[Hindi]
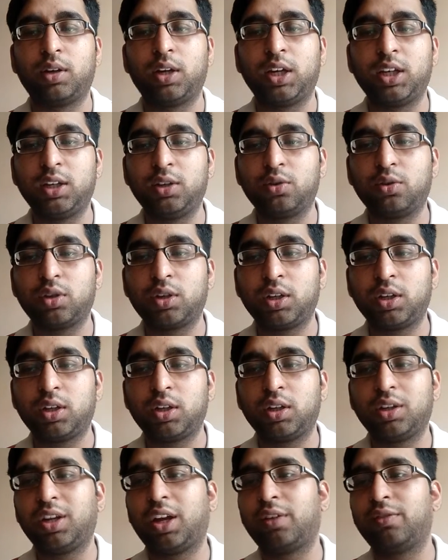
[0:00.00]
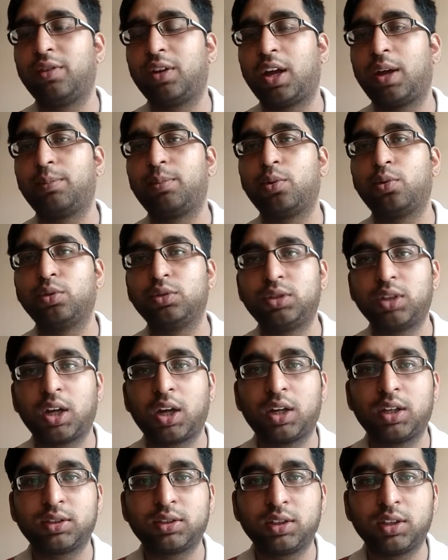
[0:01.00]
लेनी होगी या फिर आप खुद से
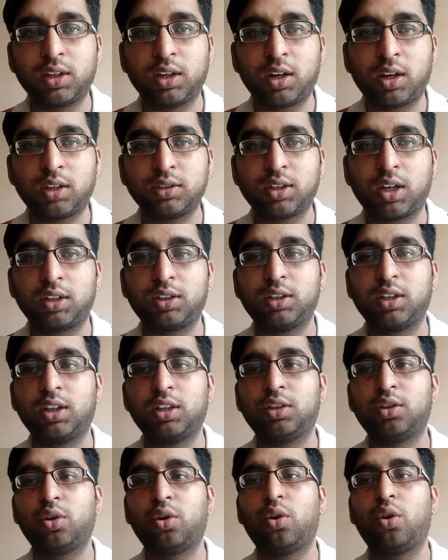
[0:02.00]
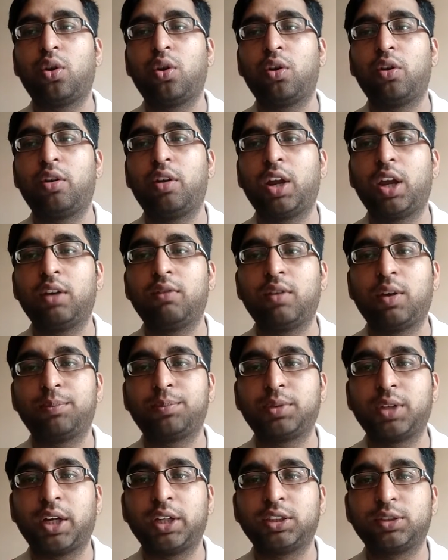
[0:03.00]
अगर रीजनिंग करना चाहते हैं तो ऑनलाइन
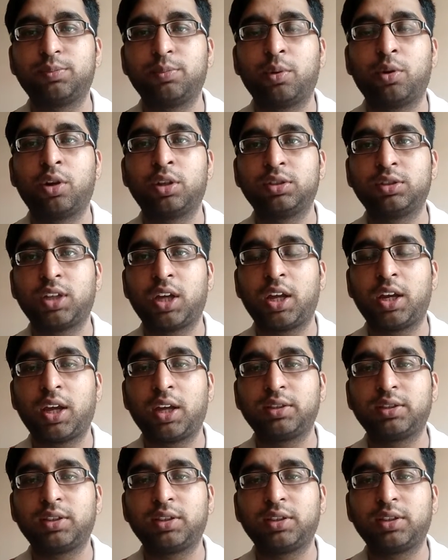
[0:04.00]
वेबसाइट्स बहुत सारे